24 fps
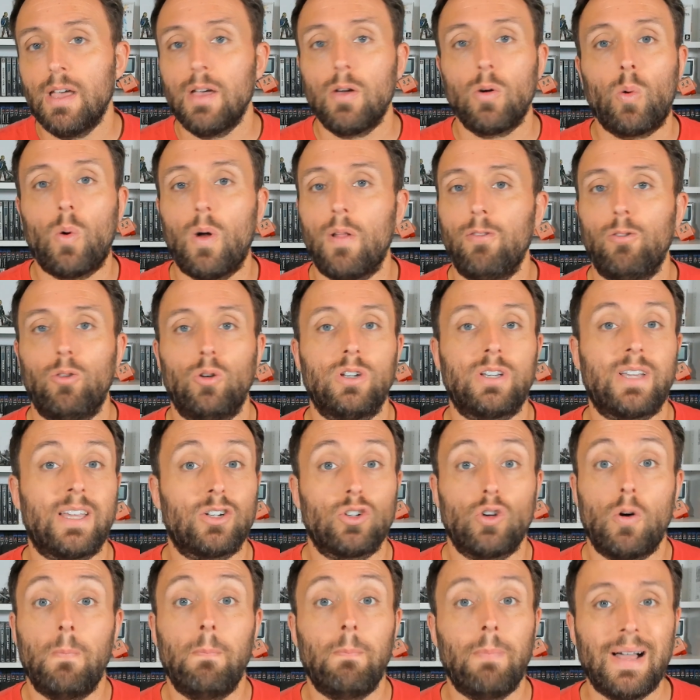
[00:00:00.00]
cuando es que
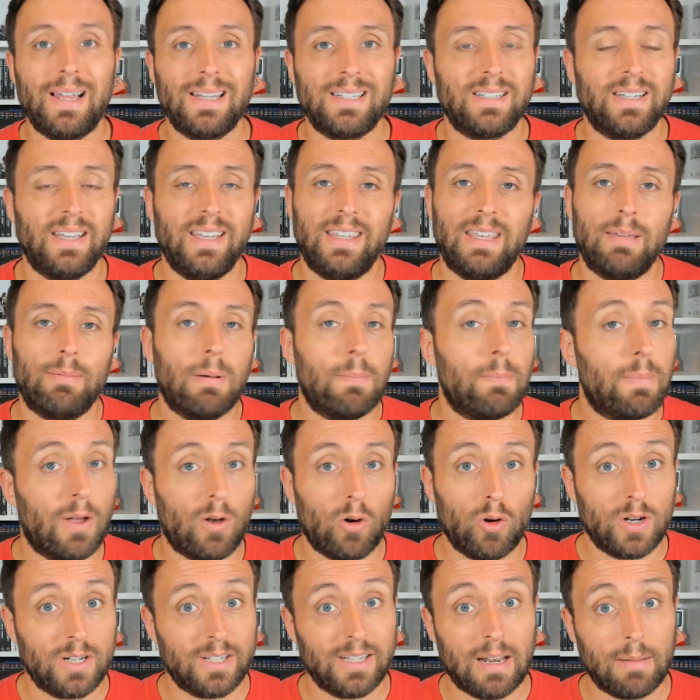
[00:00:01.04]
son más y llevan
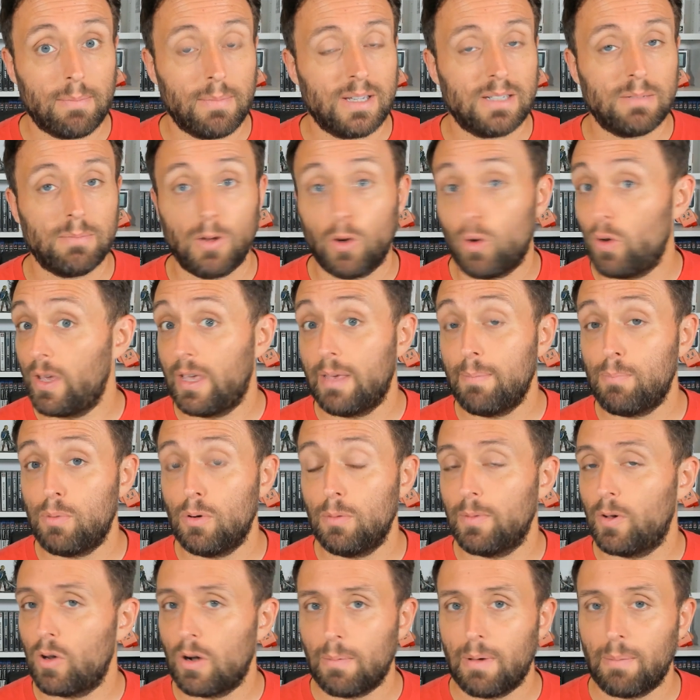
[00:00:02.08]
mejores armas, mejor equipo,
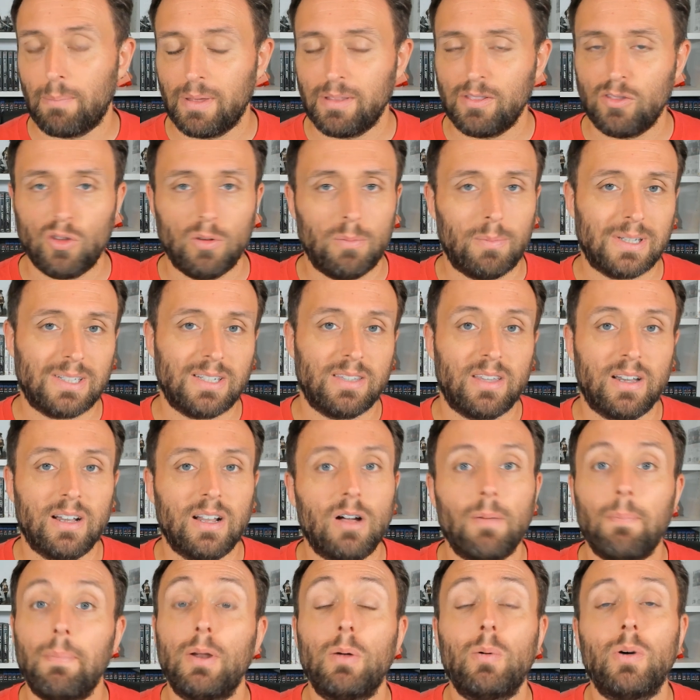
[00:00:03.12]
mejor armamento, más
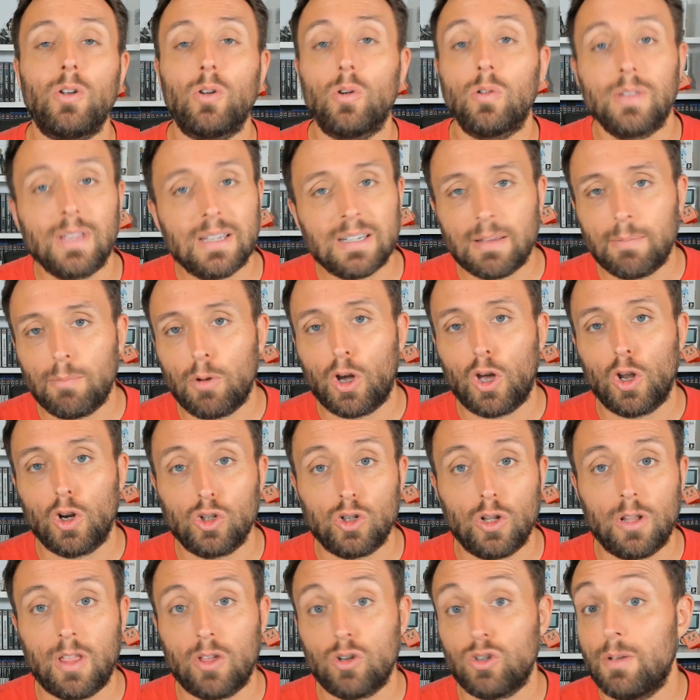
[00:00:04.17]
entrenados, pero bueno, ya sabemos que los
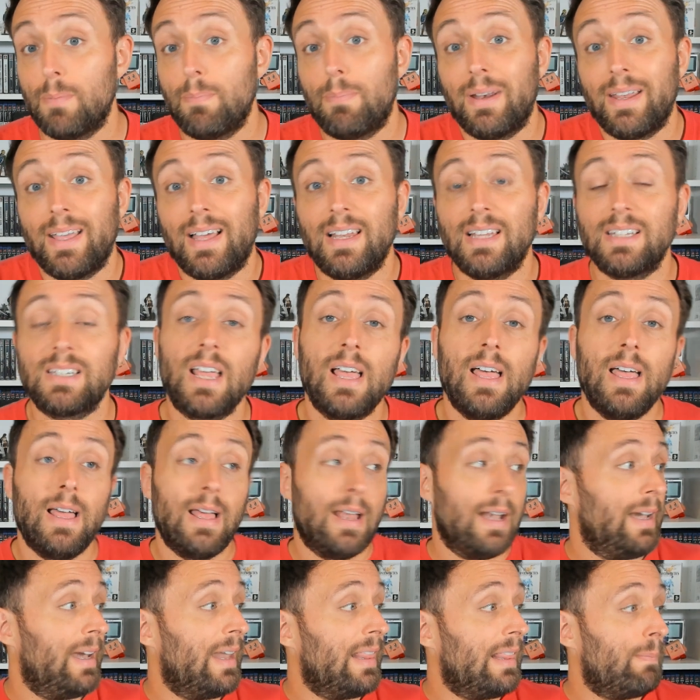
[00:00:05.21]
soldados imperiales
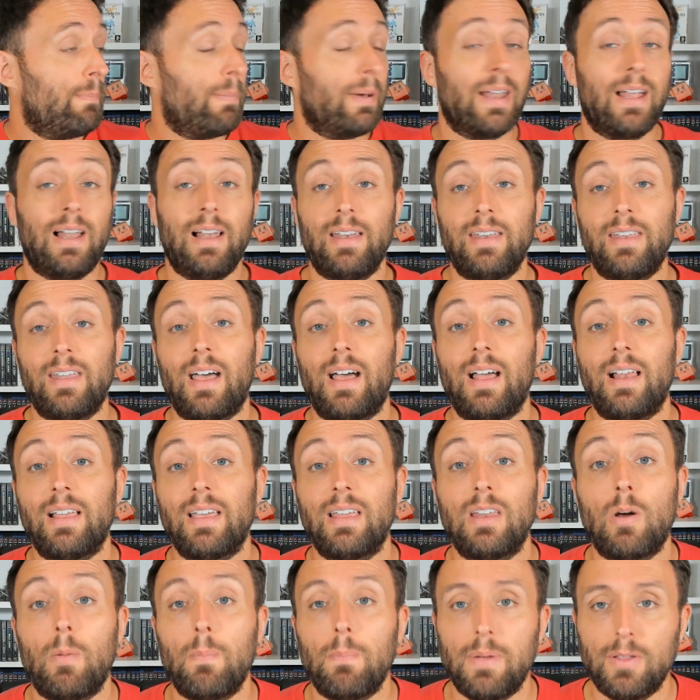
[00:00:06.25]
le disparan a
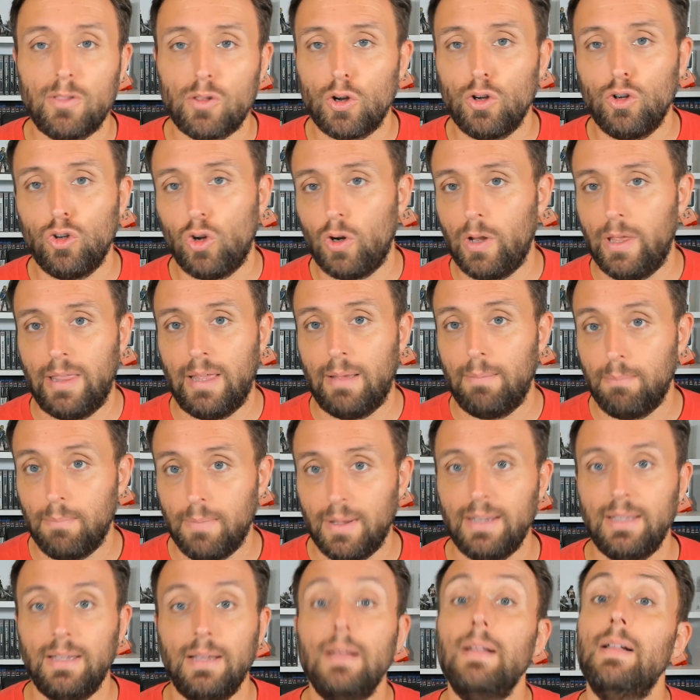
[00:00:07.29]
alguien a un metro y no le da,
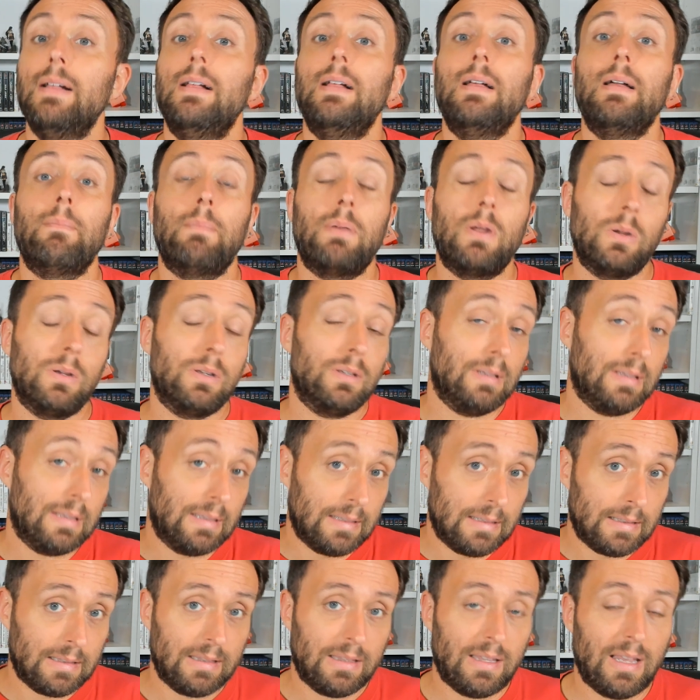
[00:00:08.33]
¿vale? Pero
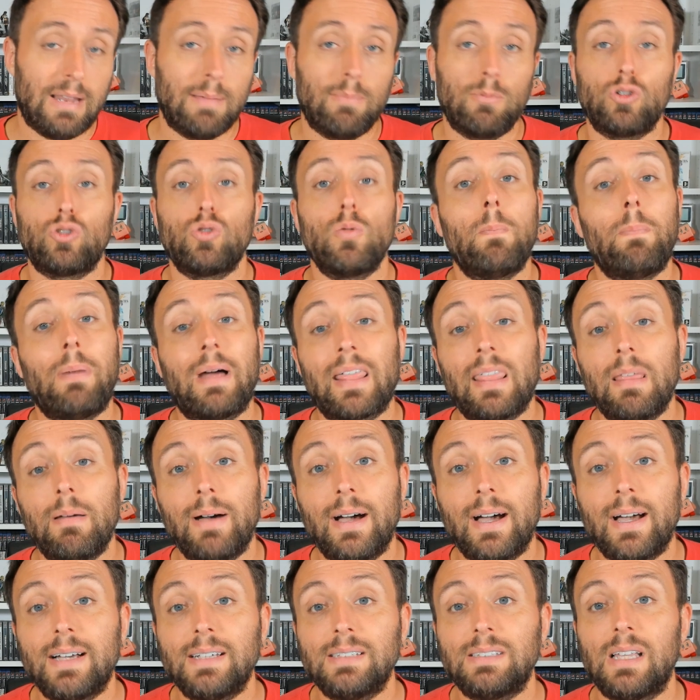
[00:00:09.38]
tenemos un par de
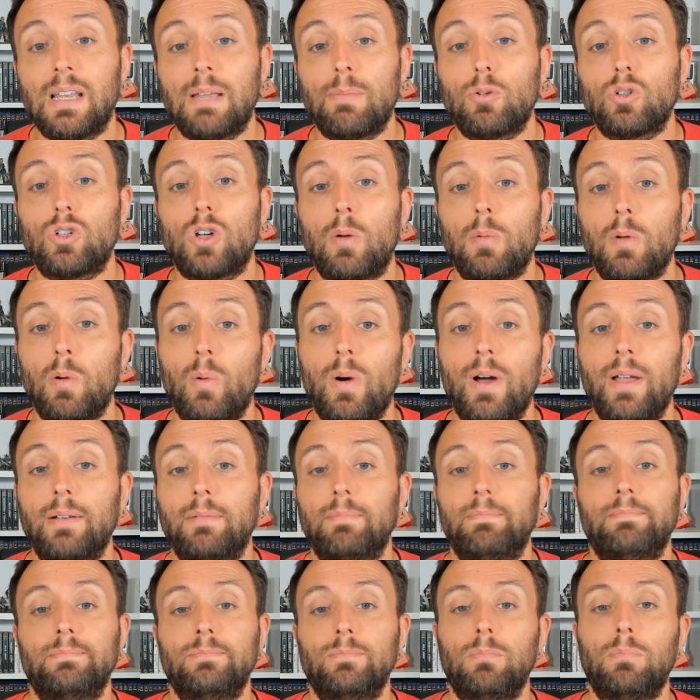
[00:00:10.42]
bajas, tenemos a Obi-Wan
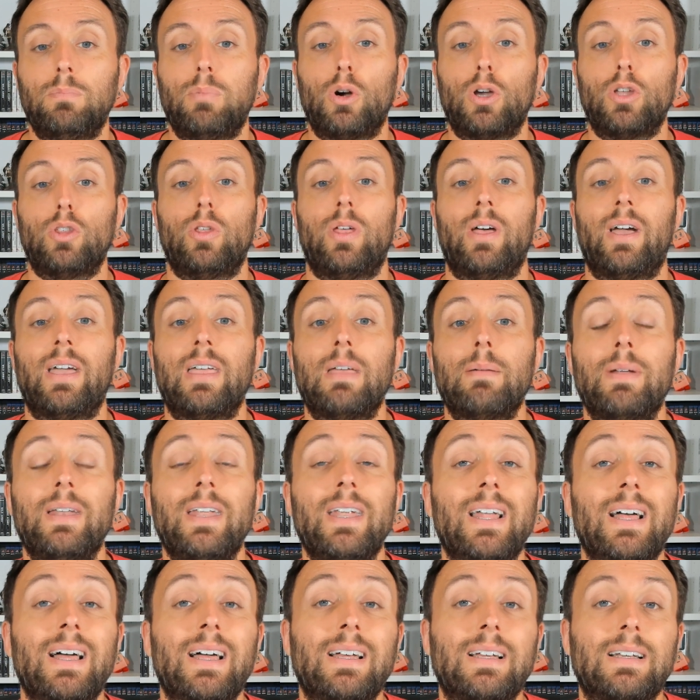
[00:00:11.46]
un poquito de aquella
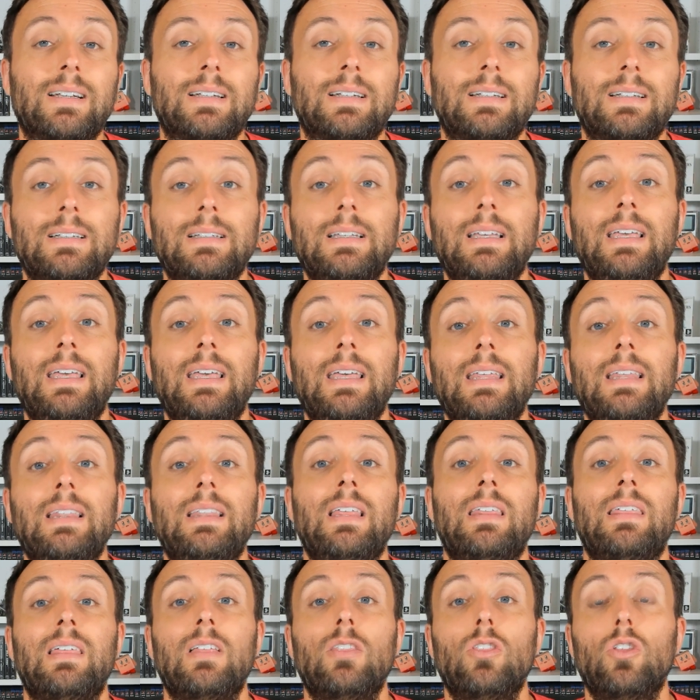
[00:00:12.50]
manera y
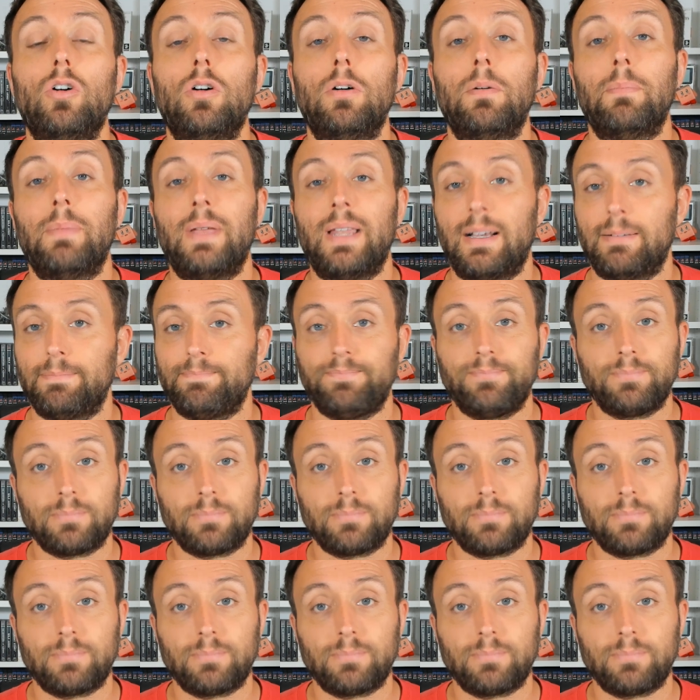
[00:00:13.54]
diciendo, mira,